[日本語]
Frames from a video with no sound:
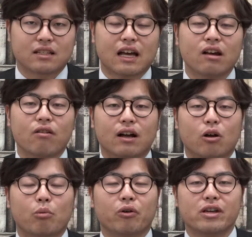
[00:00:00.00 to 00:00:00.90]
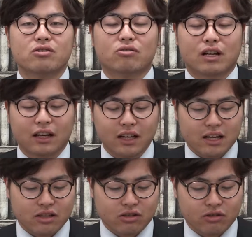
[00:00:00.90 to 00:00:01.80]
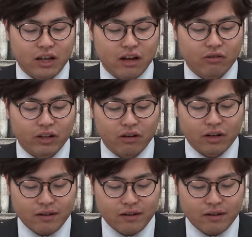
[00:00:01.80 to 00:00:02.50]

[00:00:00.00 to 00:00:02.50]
最後は過去問演習の中で、信州大学の傾向